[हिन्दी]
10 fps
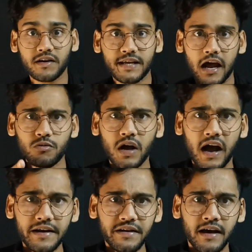और शाहरुख
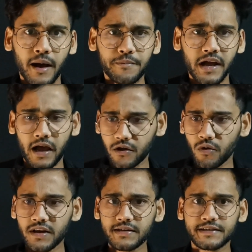खान अपने
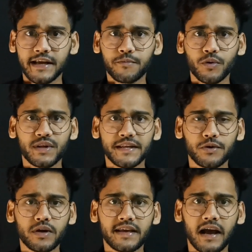आइकॉनिक स्टेप को
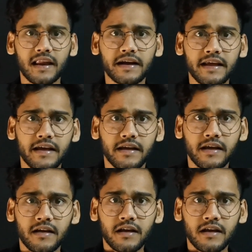देते हुए क्या लग रहे हैं